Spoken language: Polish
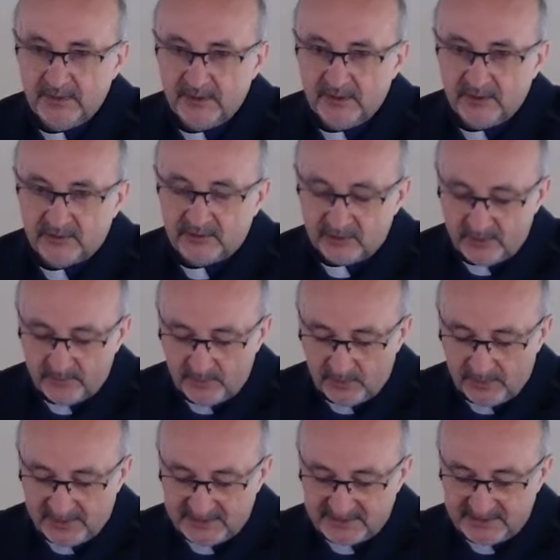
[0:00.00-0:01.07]
który był
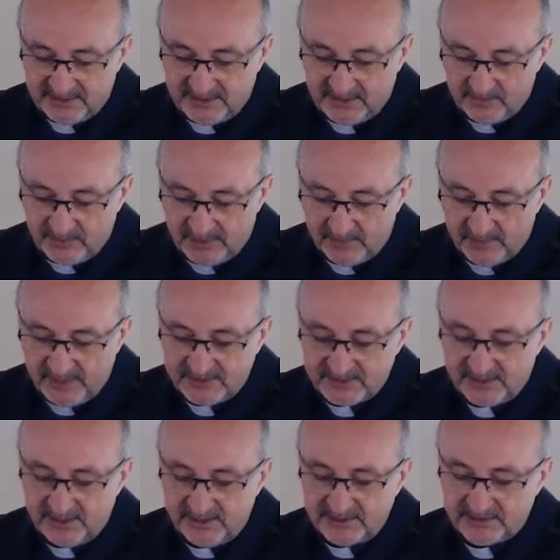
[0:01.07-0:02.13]
rdzeniem
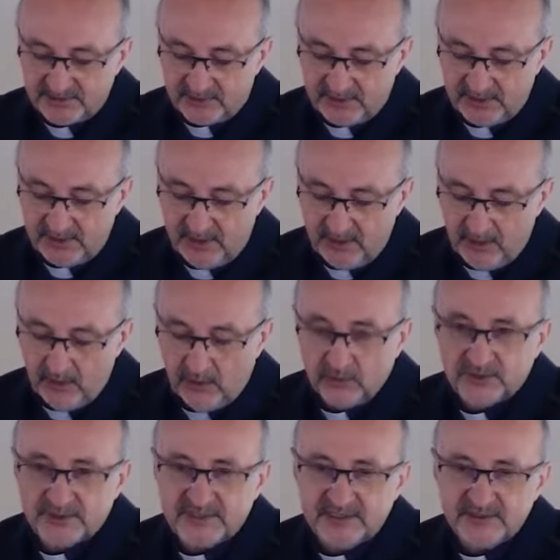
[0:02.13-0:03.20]
hebrajskiej historii
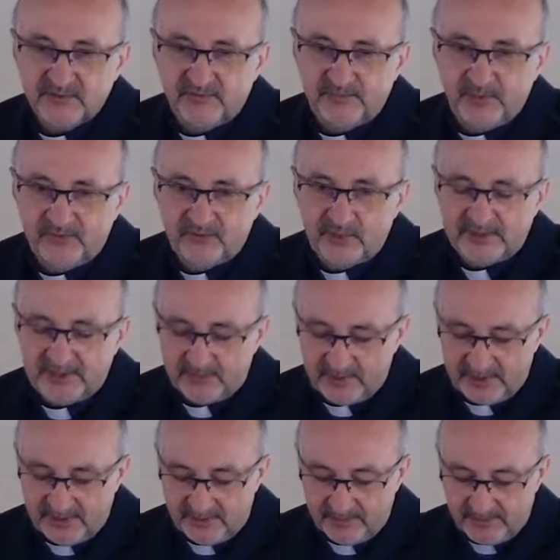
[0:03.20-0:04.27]
od czasów powołania
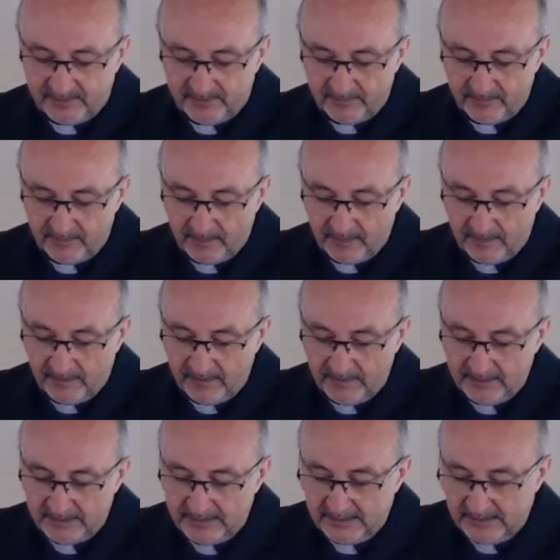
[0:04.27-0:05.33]
Abrahama.
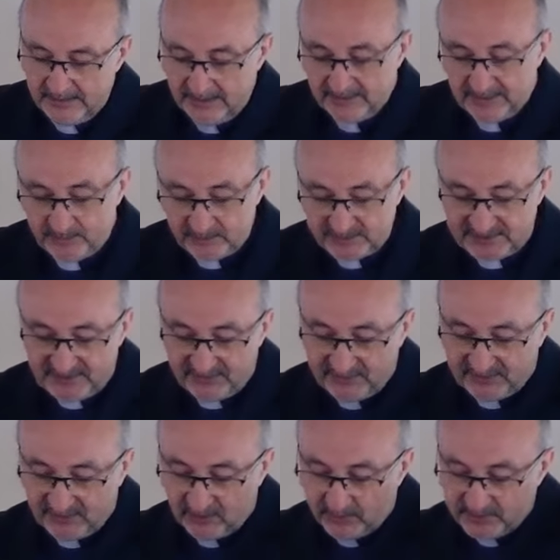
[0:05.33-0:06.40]
Na podstawie
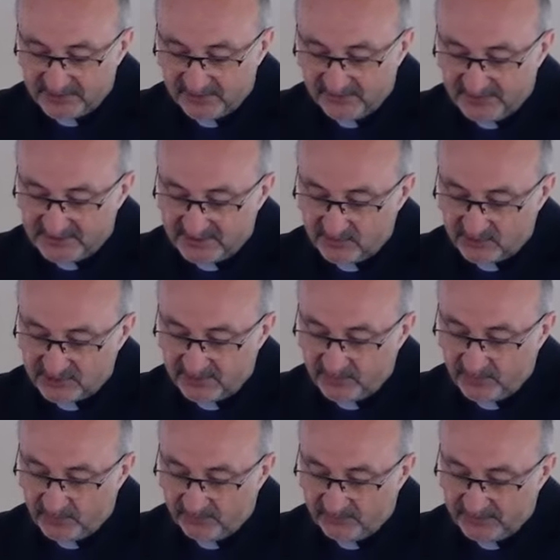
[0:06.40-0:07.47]
tych obserwacji można by
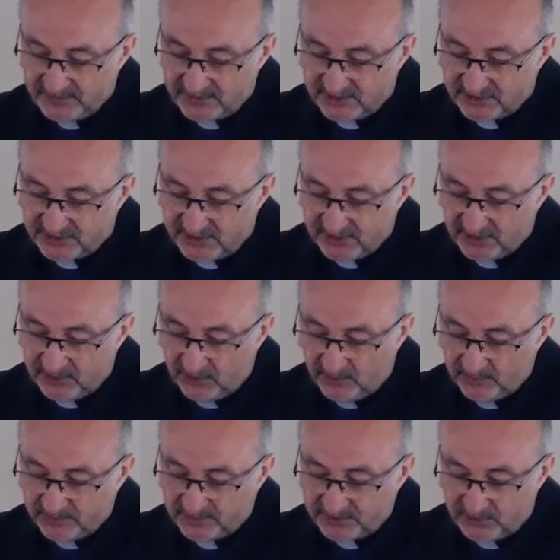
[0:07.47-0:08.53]
powiedzieć, że
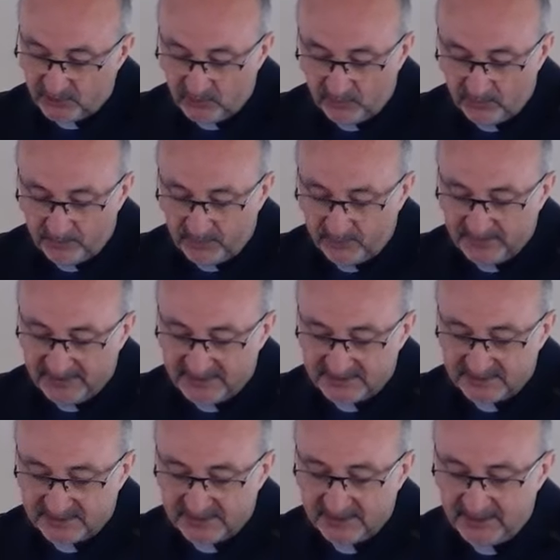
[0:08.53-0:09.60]
Hiob żył
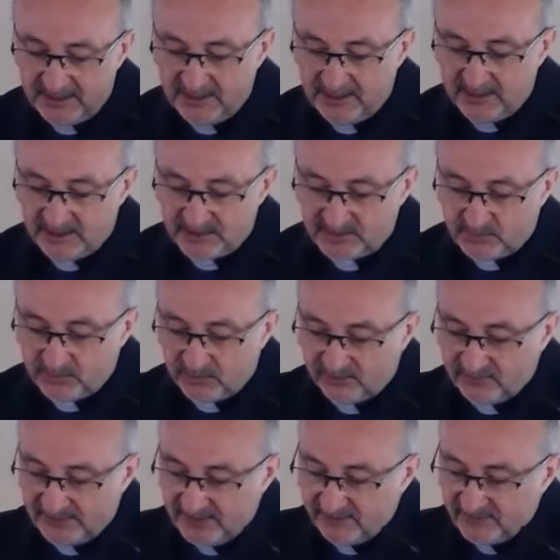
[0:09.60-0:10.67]
pomiędzy
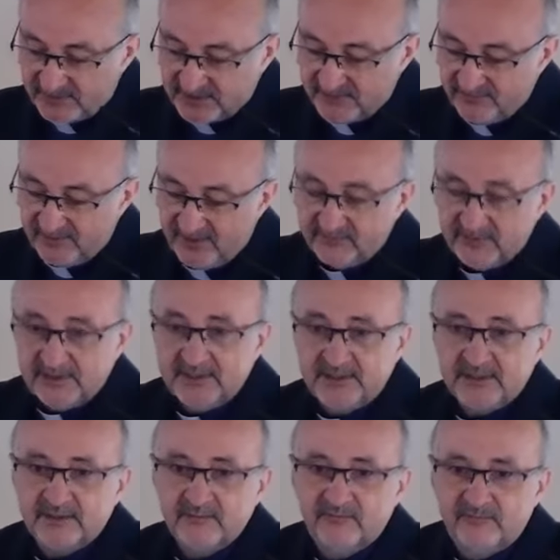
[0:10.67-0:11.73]
zbudowaniem wieży
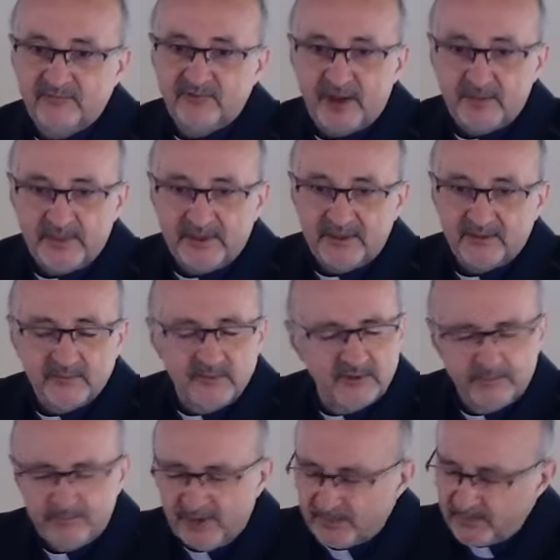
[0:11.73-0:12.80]
y,
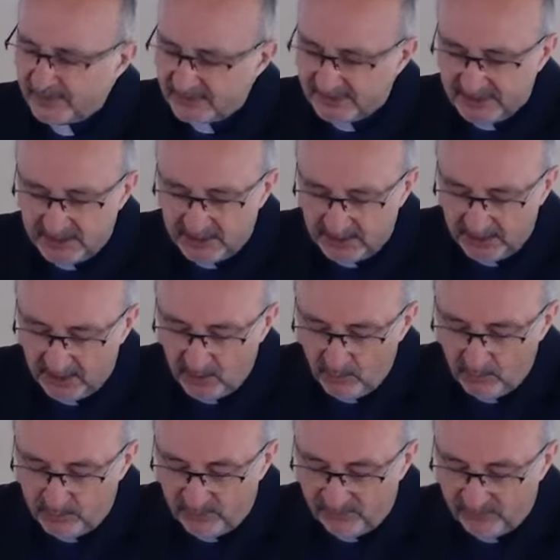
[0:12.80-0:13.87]
Babel i
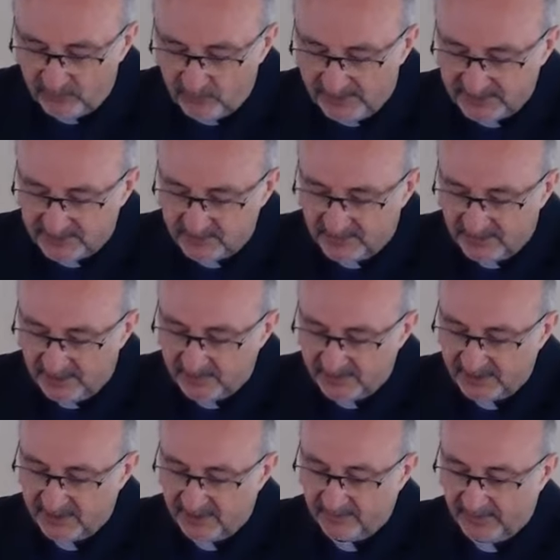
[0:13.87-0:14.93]
powołaniem
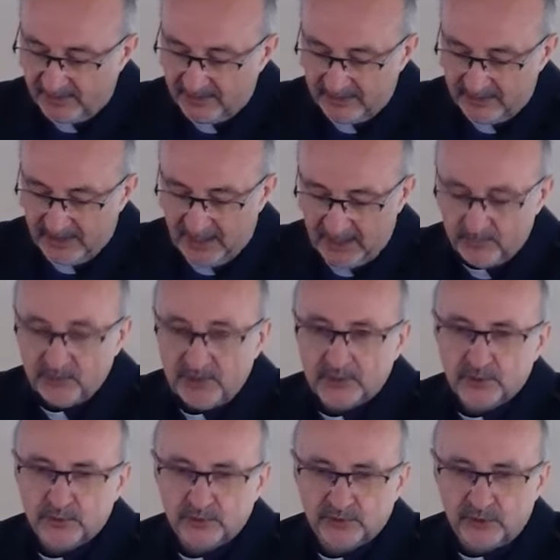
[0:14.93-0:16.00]
Abrahama, albo na
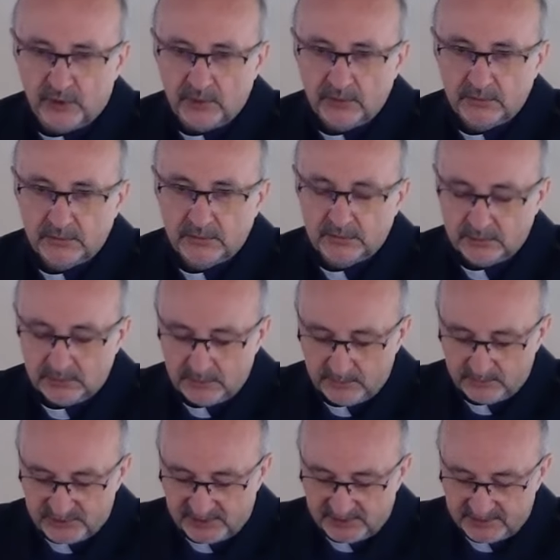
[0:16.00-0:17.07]
krótko
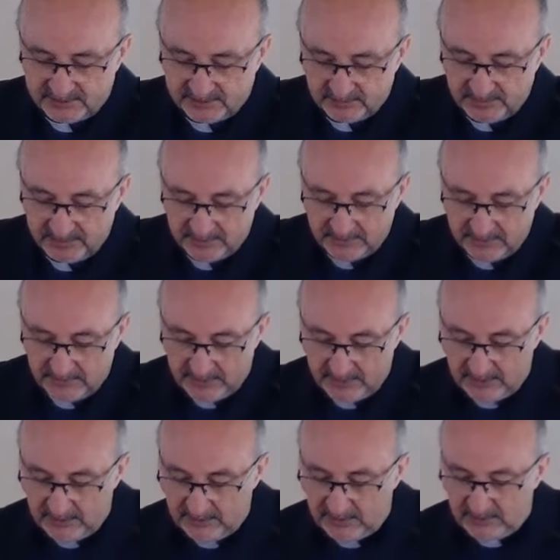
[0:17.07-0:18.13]
przed tym.
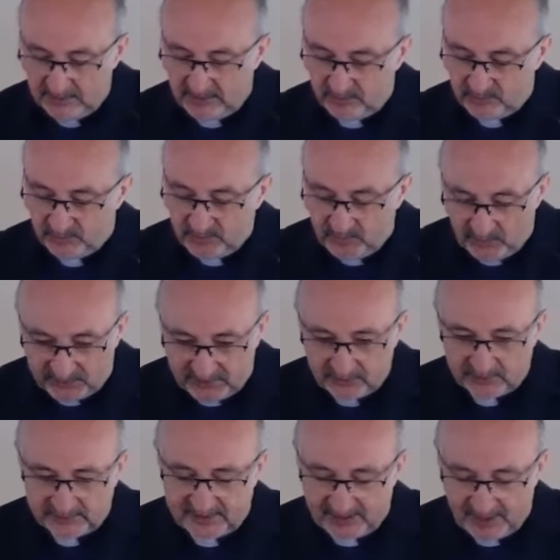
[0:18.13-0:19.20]
Pomimo
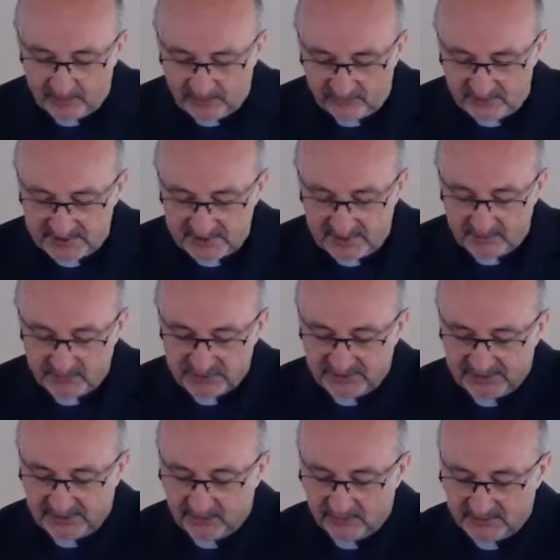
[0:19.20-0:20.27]
tego, tak jak powiedziałem,
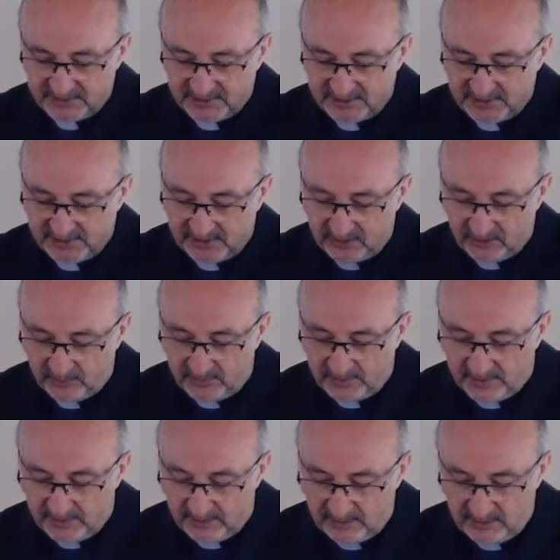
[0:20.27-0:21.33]
czytając Księgę
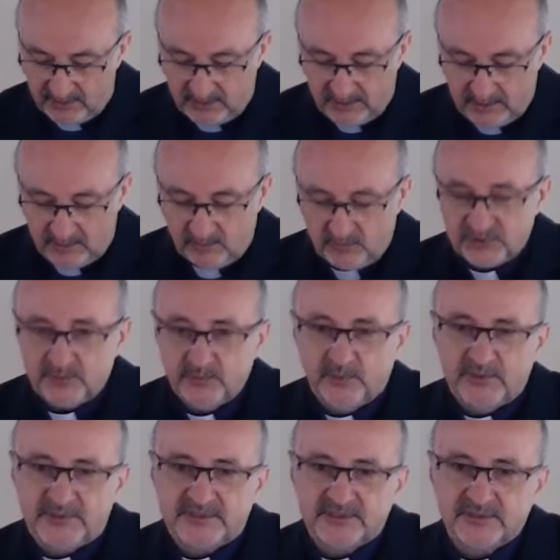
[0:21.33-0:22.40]
Joba, możemy
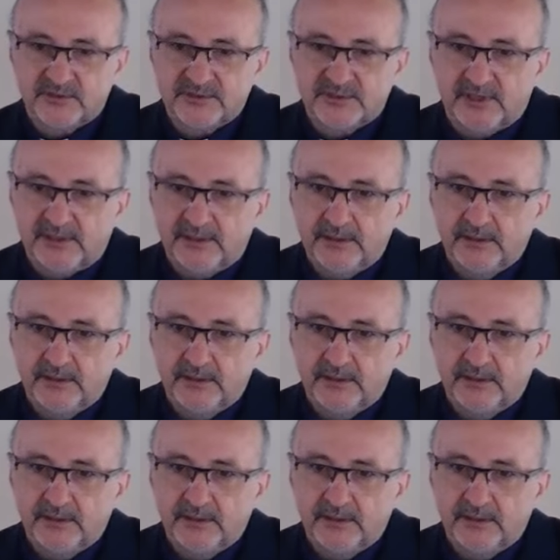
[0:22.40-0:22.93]
być zaskoczeni,